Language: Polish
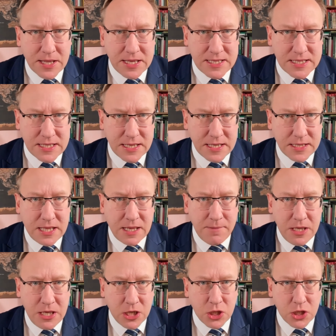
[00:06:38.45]
z
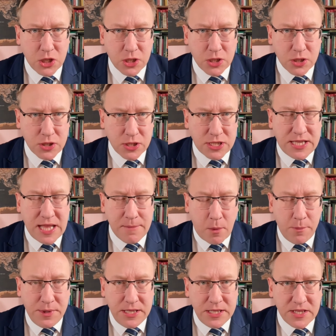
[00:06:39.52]
tymi y,
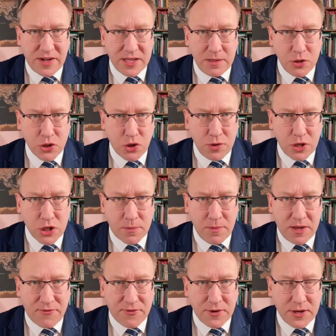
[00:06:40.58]
zdemobilizowanymi
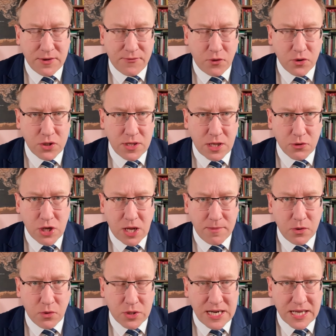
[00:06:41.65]
żołnierzami, y,
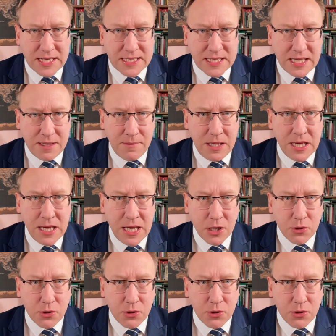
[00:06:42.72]
funkcjonariuszami ukraińskimi,